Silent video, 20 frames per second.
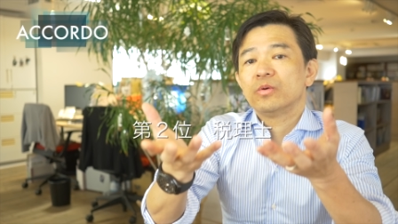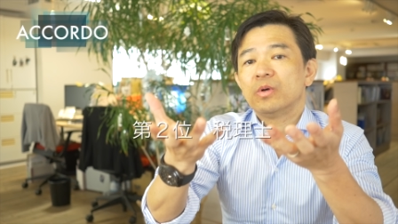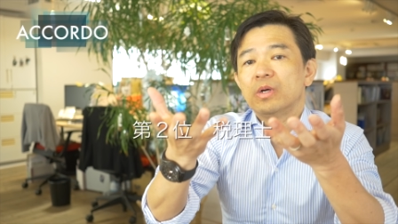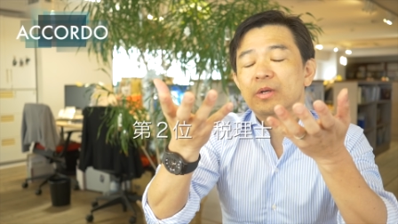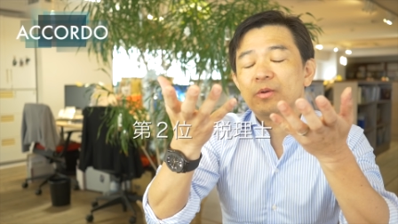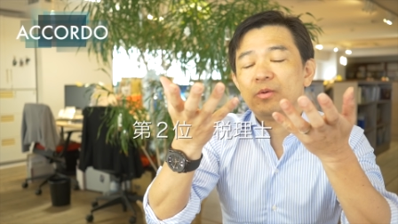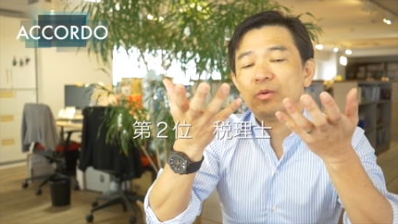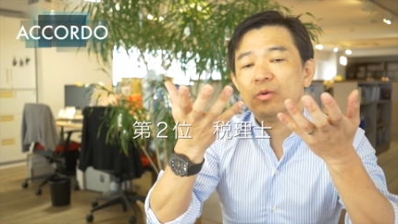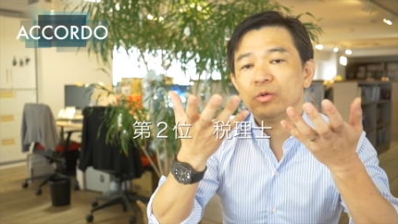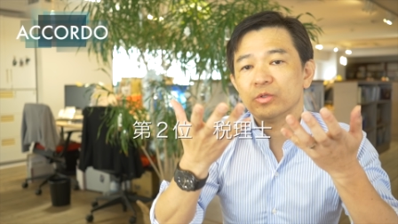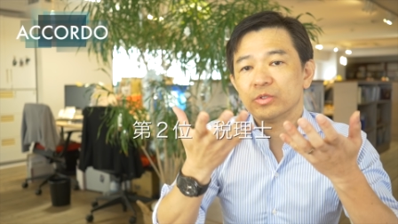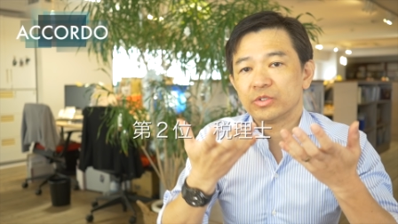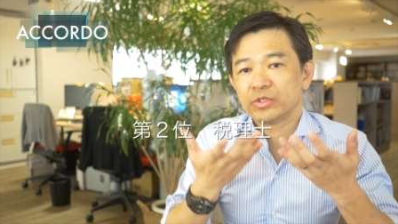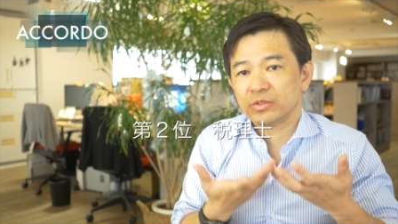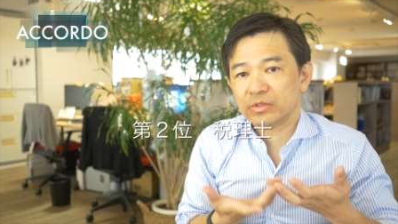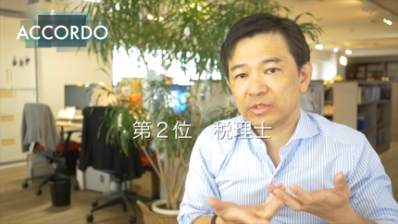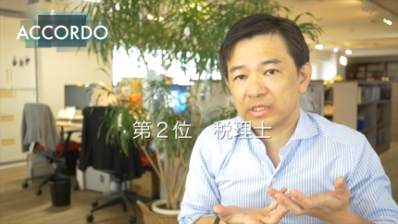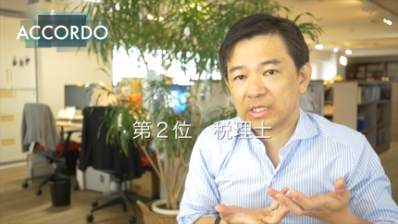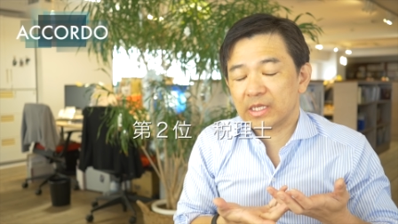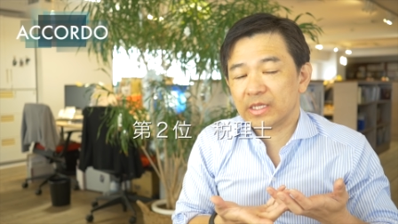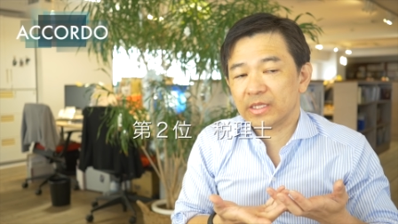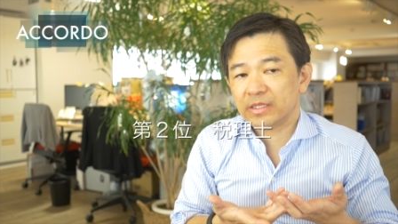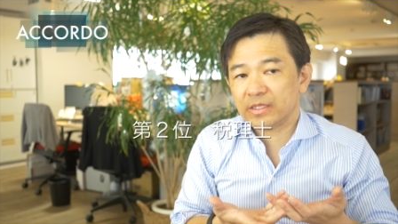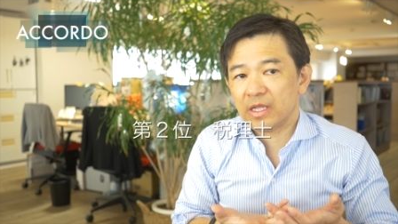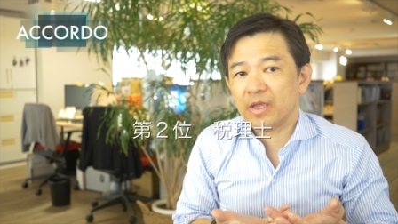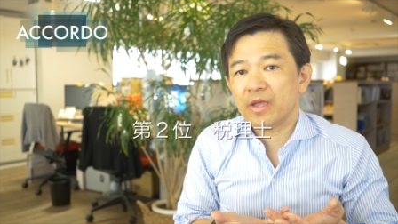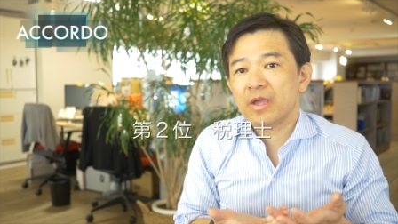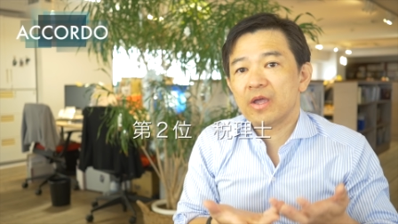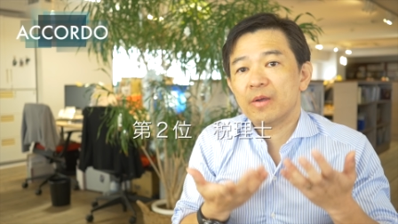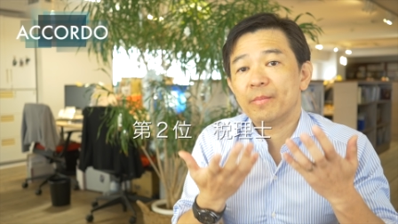あの報酬を頂い
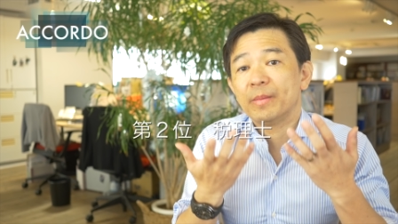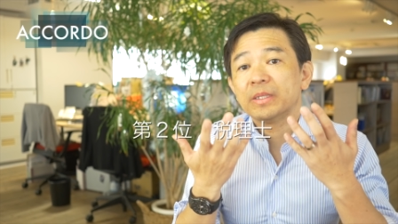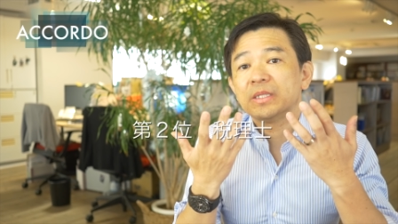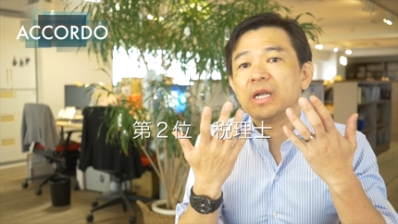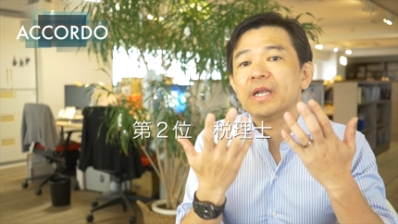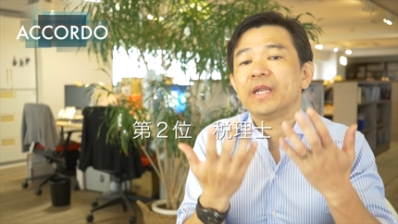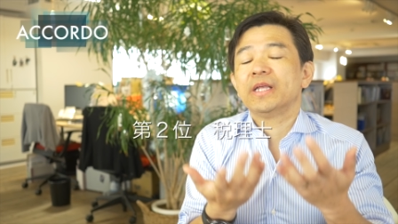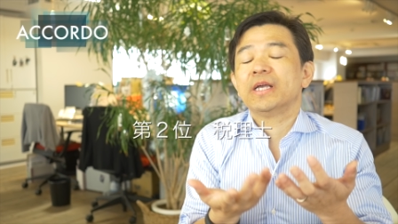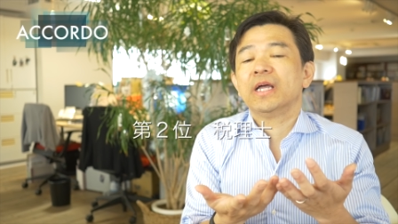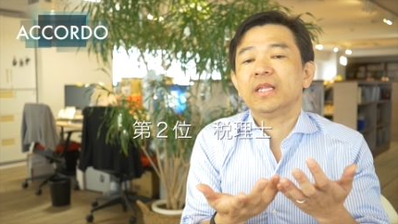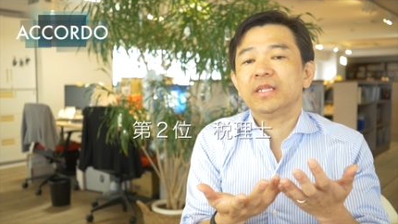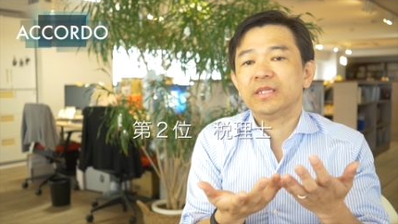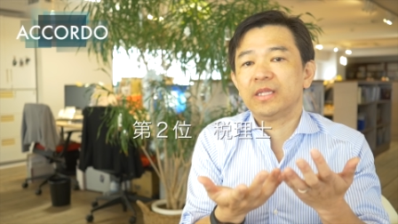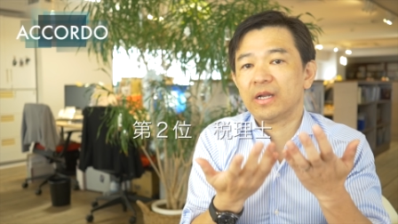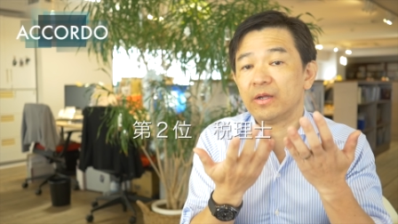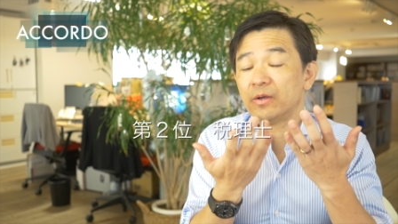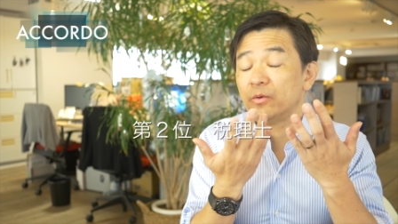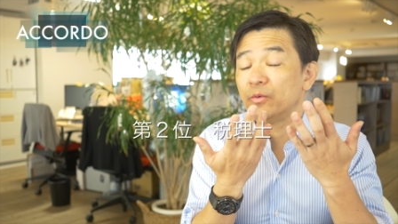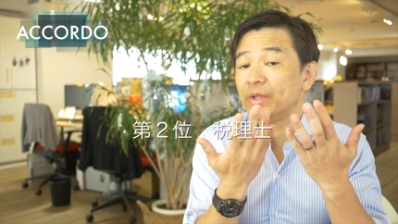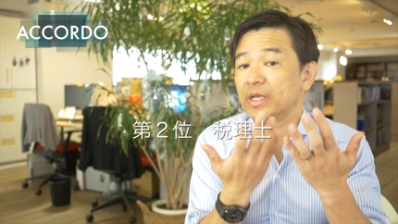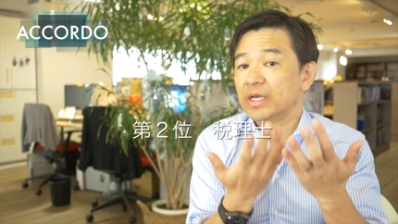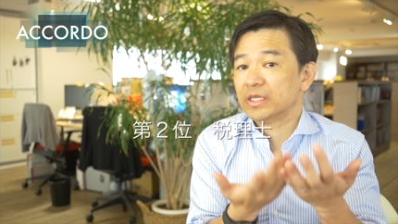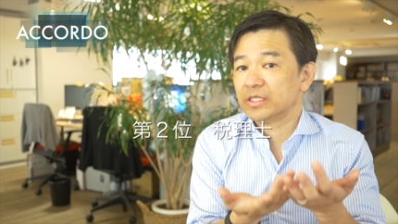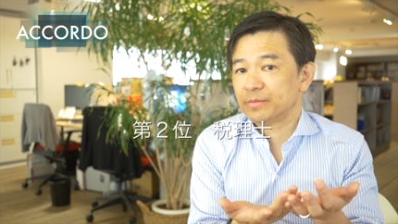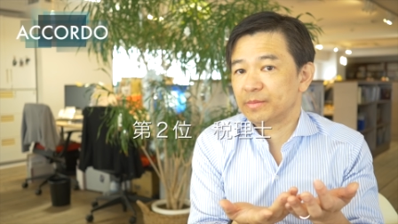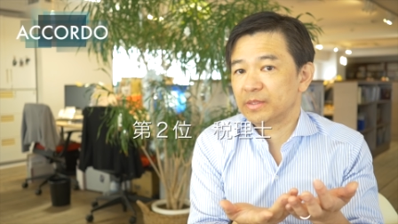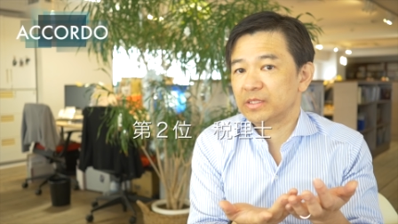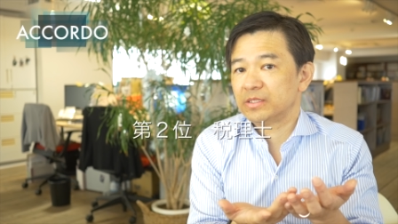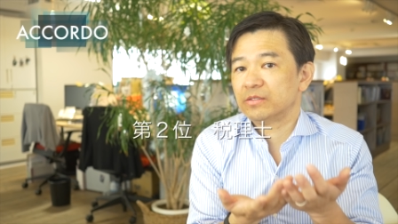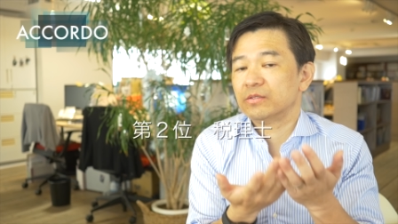てまた何かあったらお願い
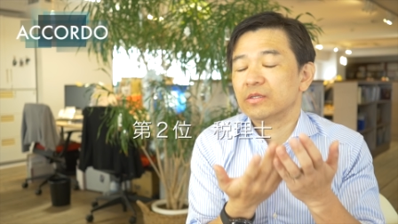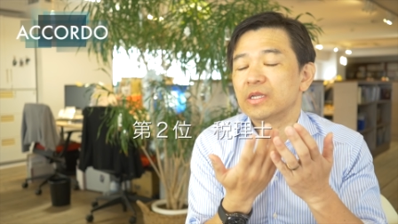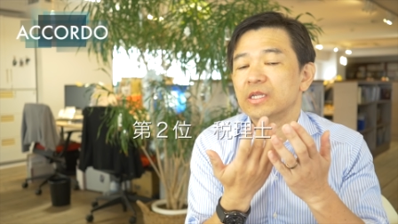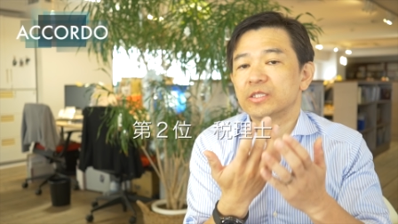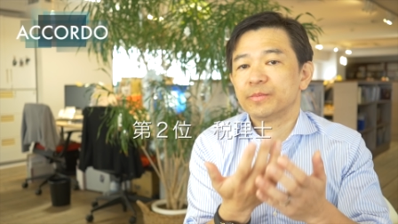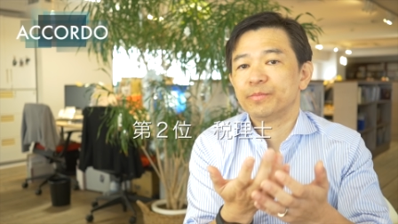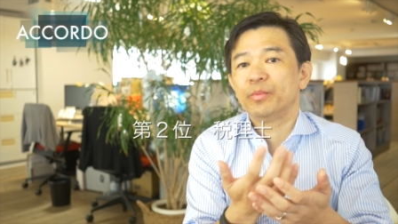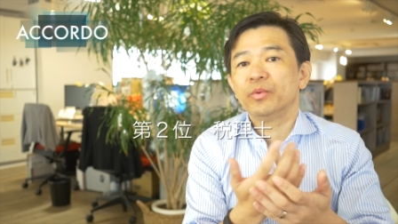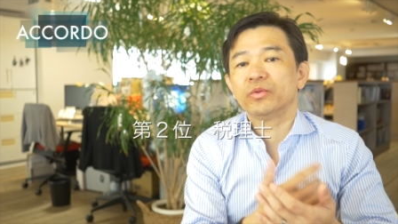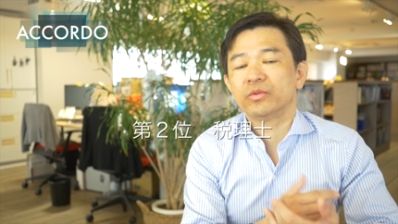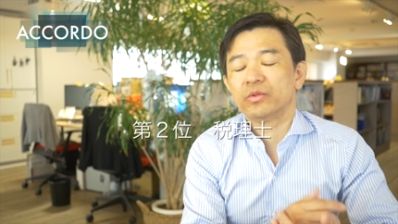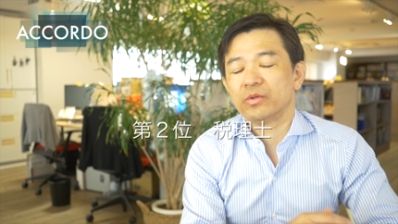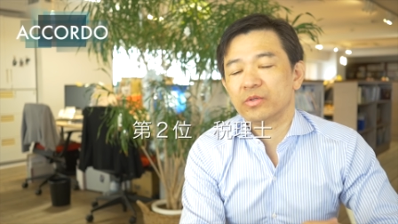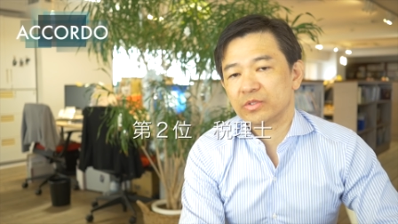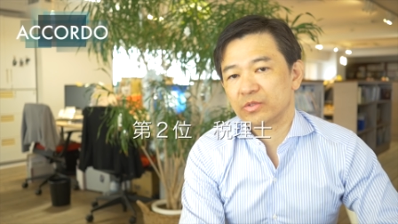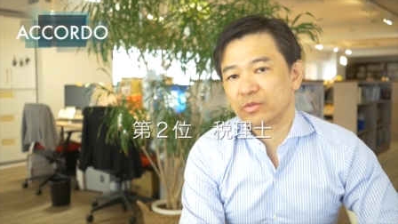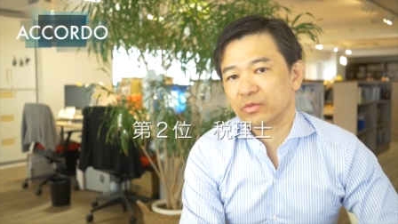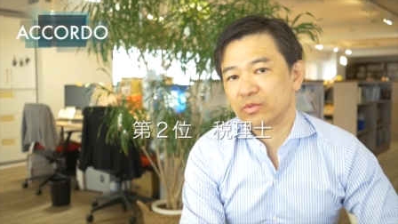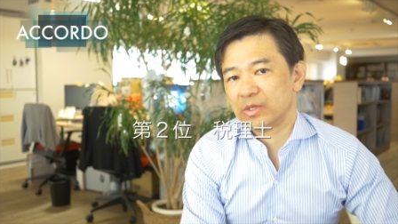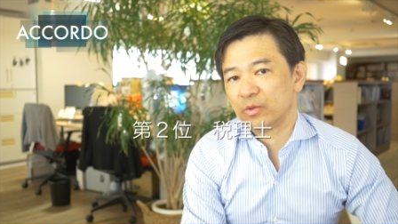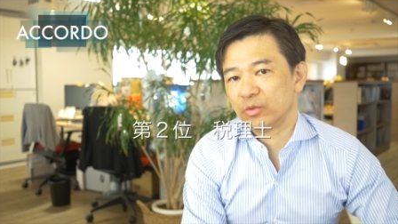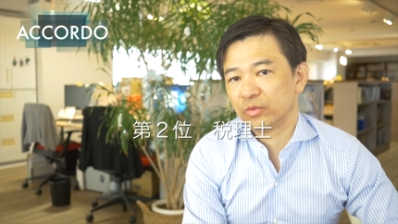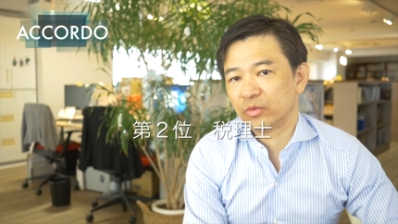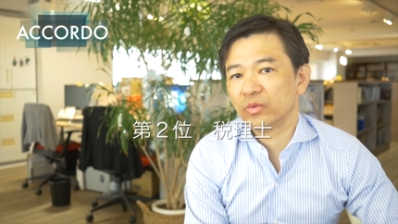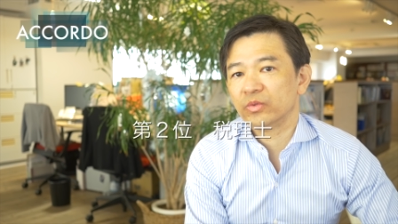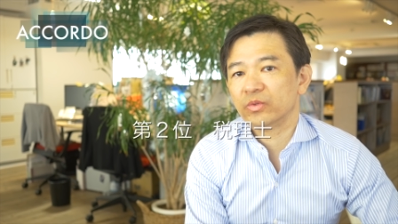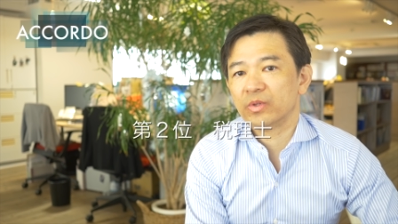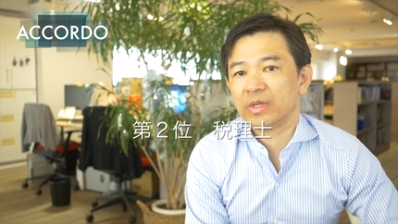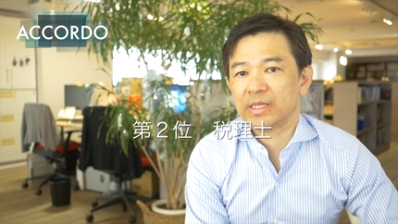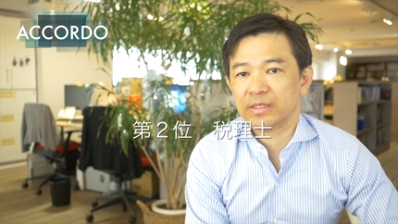しますっていうねスポットの仕事がほと
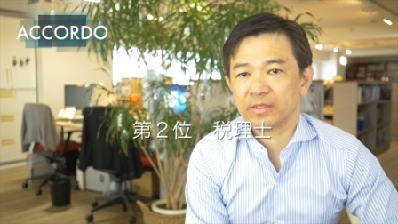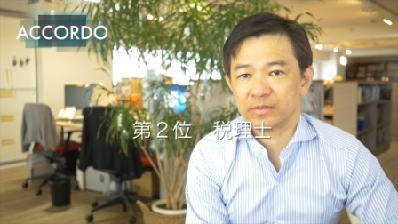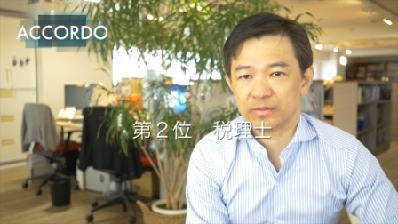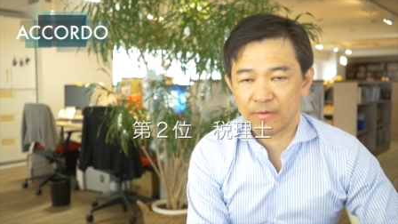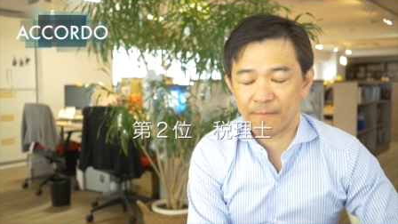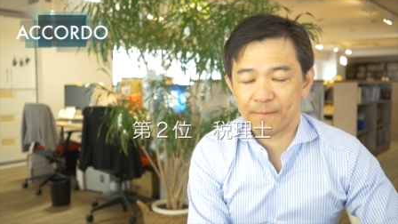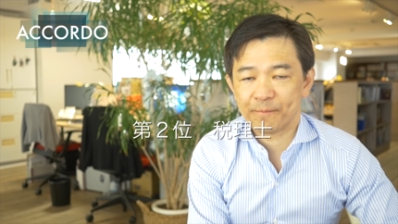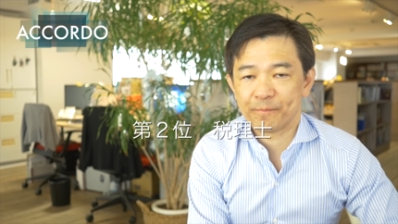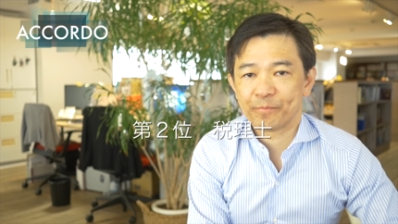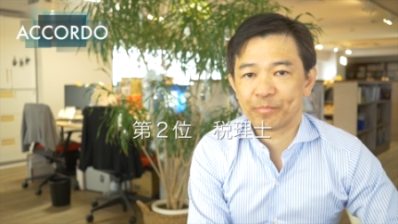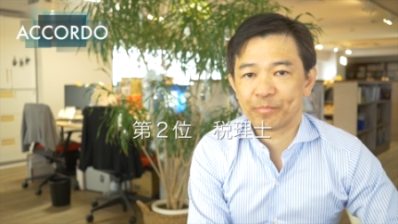んどなんですよ